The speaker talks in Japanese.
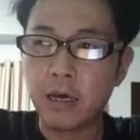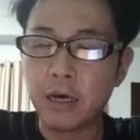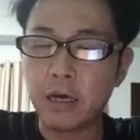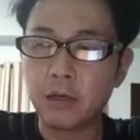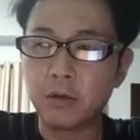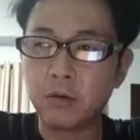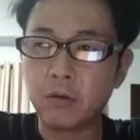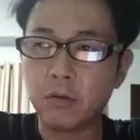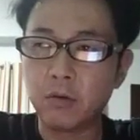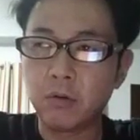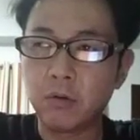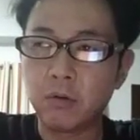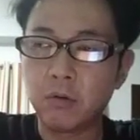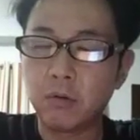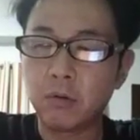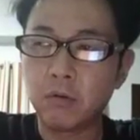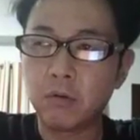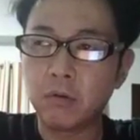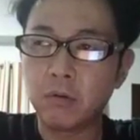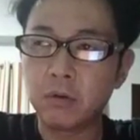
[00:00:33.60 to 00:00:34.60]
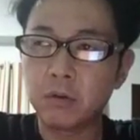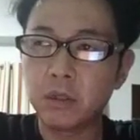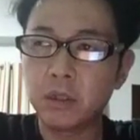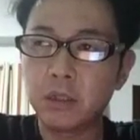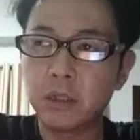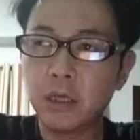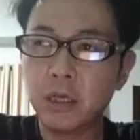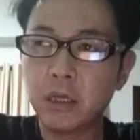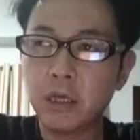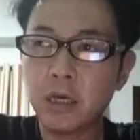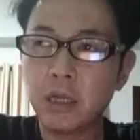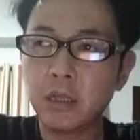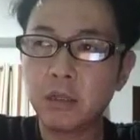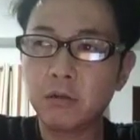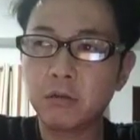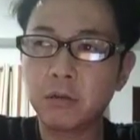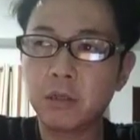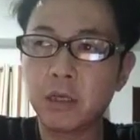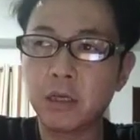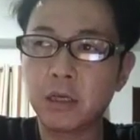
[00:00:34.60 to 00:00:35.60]
あのー、実際にあなた
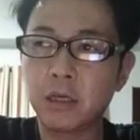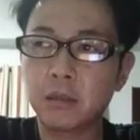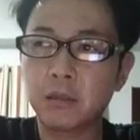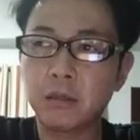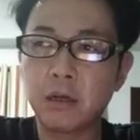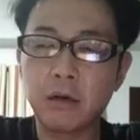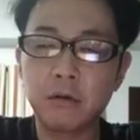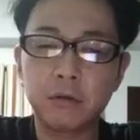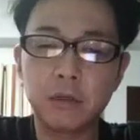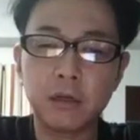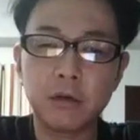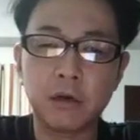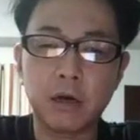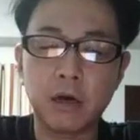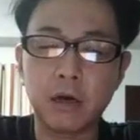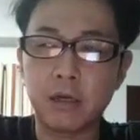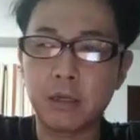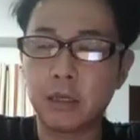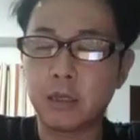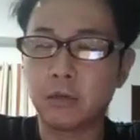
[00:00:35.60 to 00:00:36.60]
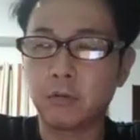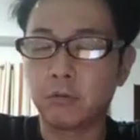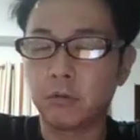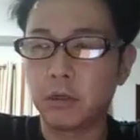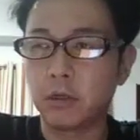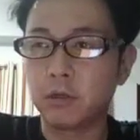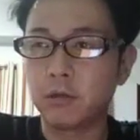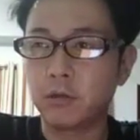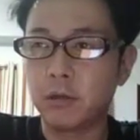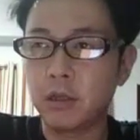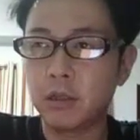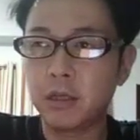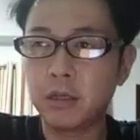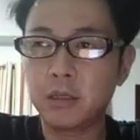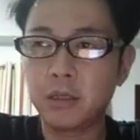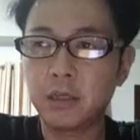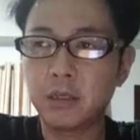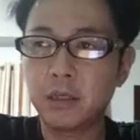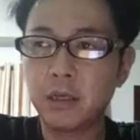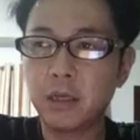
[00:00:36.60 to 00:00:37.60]
の生活、ライフスタイルは変わらないということなんですよね、
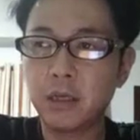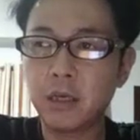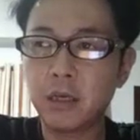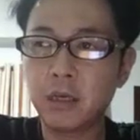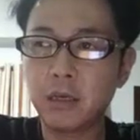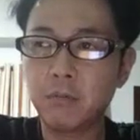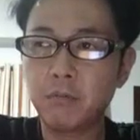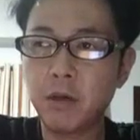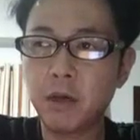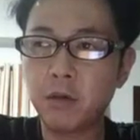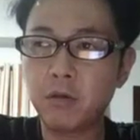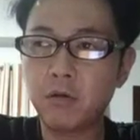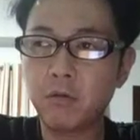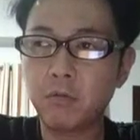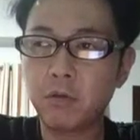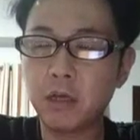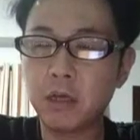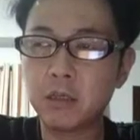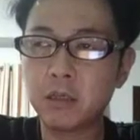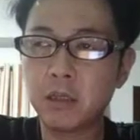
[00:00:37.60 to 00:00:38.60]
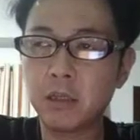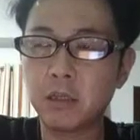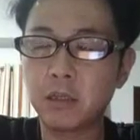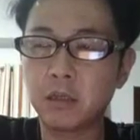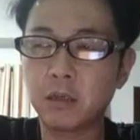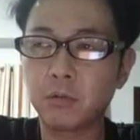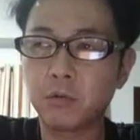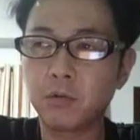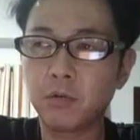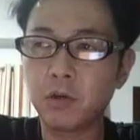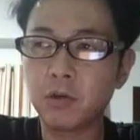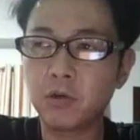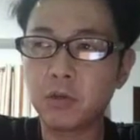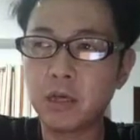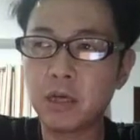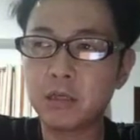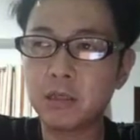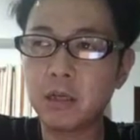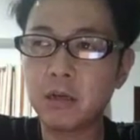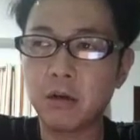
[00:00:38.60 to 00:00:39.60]
で実際に勉強も大事なんですけど、それ以上に
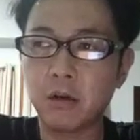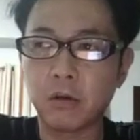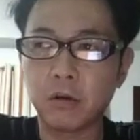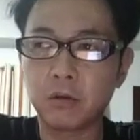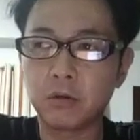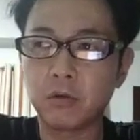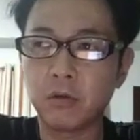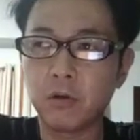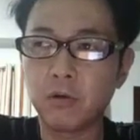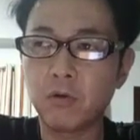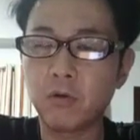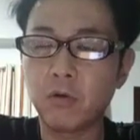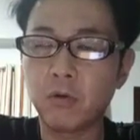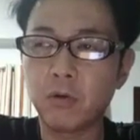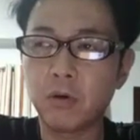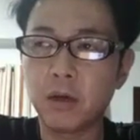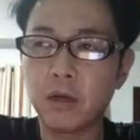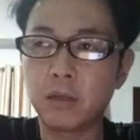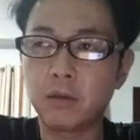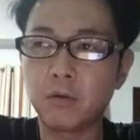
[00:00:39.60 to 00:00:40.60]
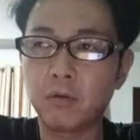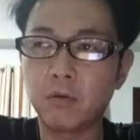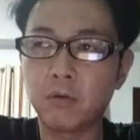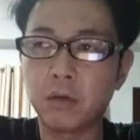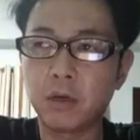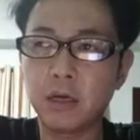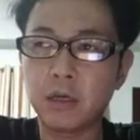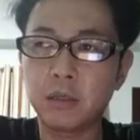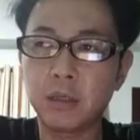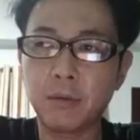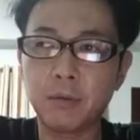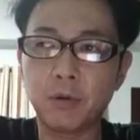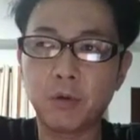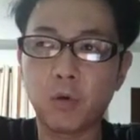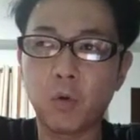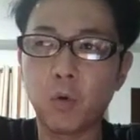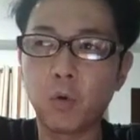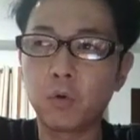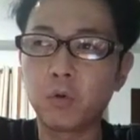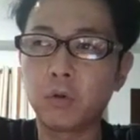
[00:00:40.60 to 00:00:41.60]
大事なのは、それを、えーと、生かすための
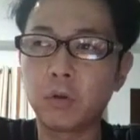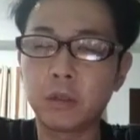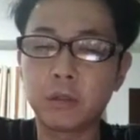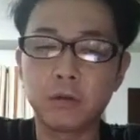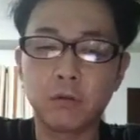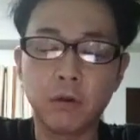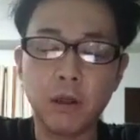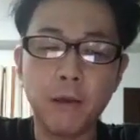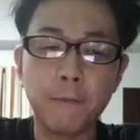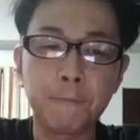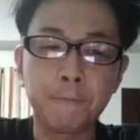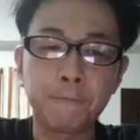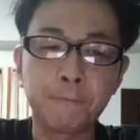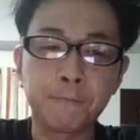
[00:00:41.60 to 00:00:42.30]
行動ですよね、